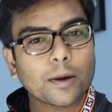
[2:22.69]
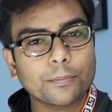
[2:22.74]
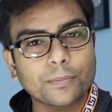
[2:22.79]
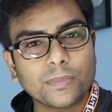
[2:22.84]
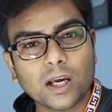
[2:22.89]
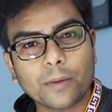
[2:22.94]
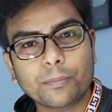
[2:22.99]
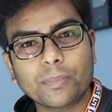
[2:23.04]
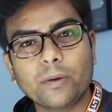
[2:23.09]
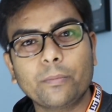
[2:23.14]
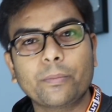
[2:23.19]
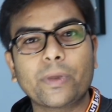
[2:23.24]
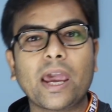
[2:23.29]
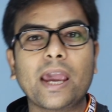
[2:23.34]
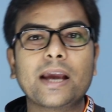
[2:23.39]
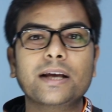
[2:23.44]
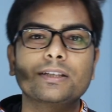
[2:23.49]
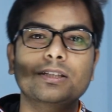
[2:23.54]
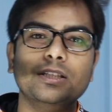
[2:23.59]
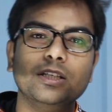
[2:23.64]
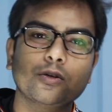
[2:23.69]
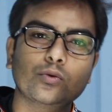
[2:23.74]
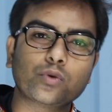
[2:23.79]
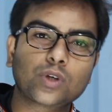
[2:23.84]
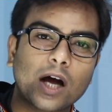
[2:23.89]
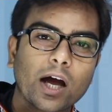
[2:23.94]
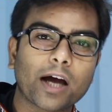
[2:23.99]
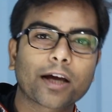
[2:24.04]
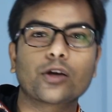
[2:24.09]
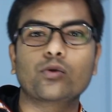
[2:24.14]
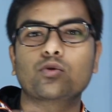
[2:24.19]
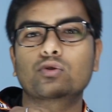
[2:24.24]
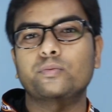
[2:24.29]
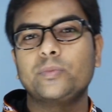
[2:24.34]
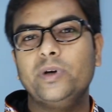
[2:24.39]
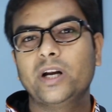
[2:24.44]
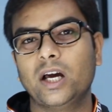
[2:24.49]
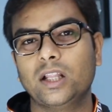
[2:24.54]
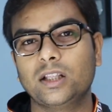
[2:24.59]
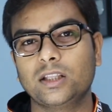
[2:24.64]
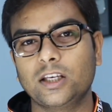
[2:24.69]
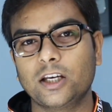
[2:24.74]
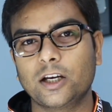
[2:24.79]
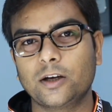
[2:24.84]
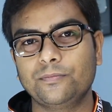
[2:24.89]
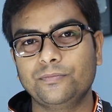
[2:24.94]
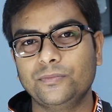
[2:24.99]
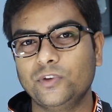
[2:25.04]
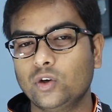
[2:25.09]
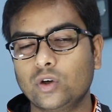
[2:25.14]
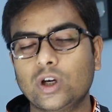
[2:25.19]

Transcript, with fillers: आपने अपने बैंक से उठा के उसमें डाल दिया